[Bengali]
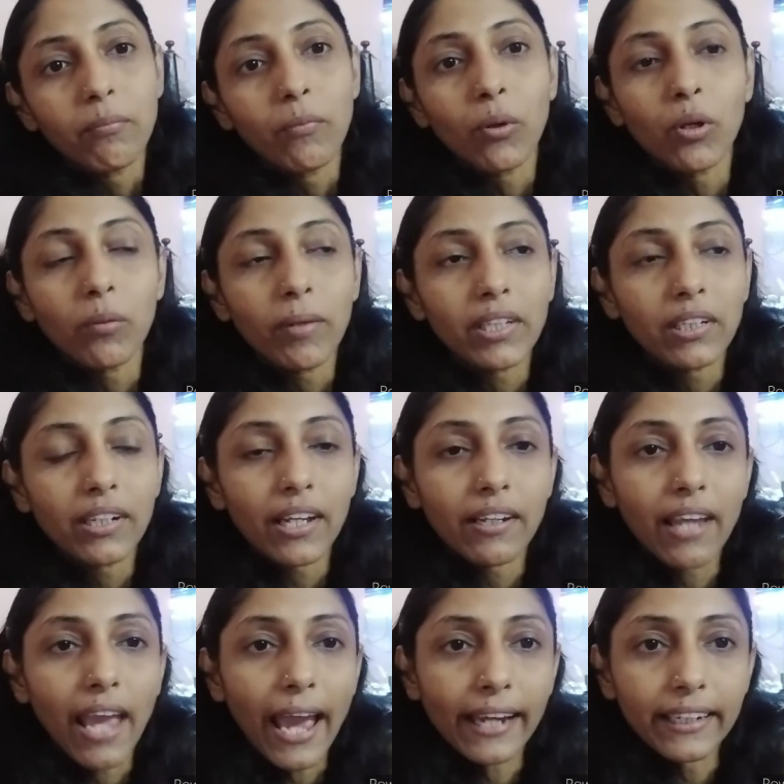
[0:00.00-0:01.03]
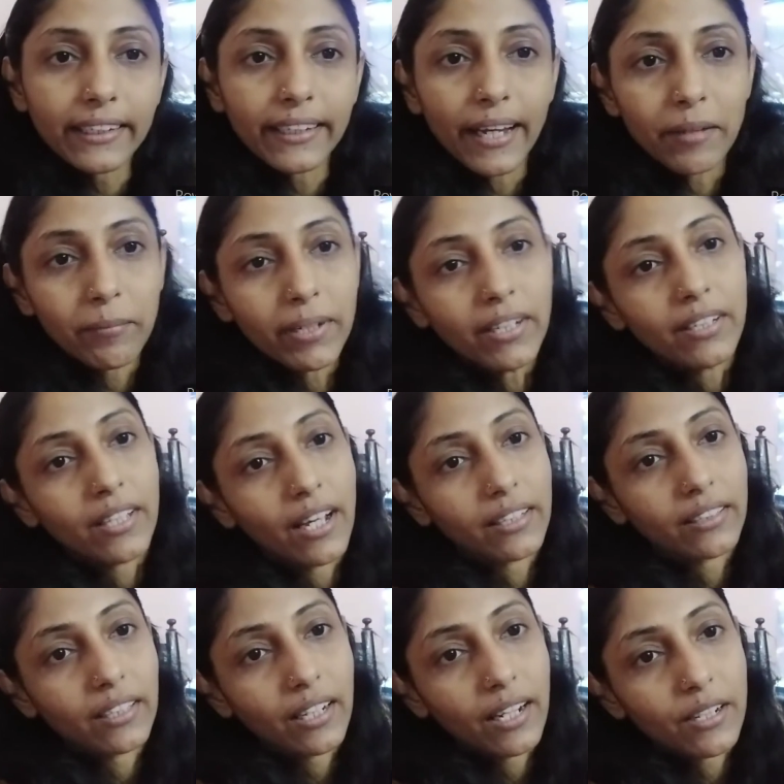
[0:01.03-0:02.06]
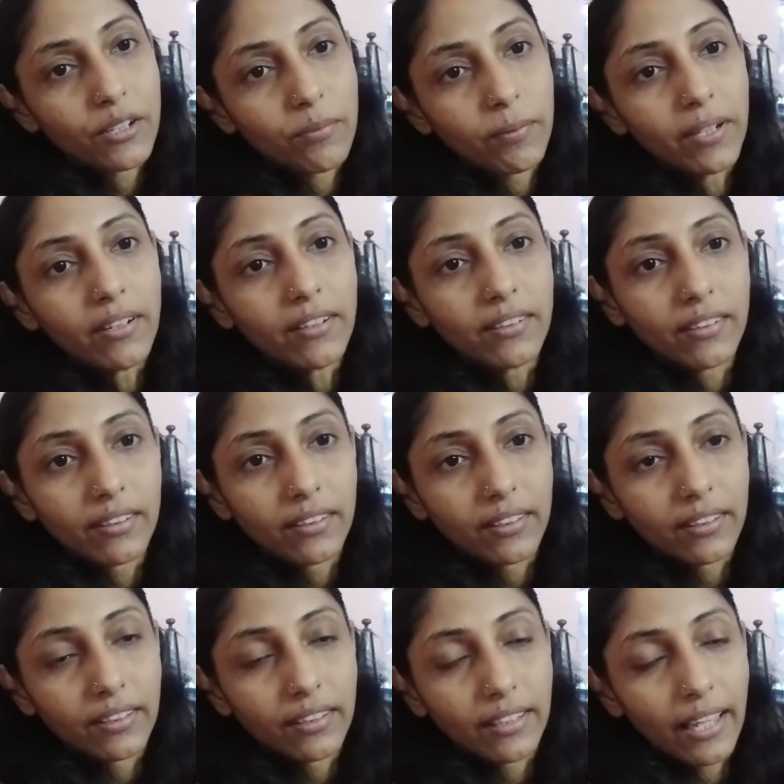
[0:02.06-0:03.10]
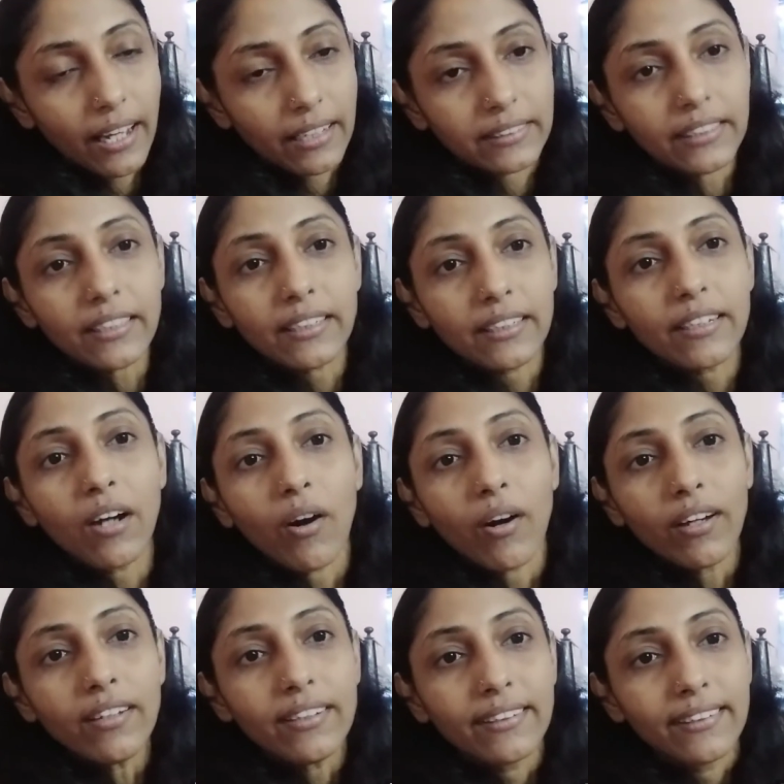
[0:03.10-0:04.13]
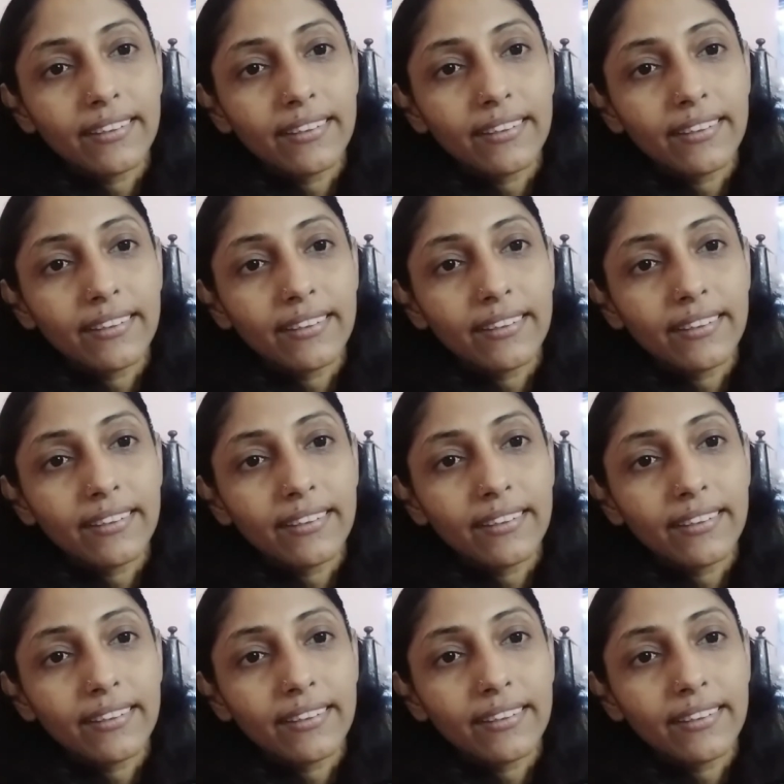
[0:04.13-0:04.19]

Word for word: মঙ্গলবার দিন এই একই টাইমে ডাক্তার আসবেন দেখা যাক কি হয়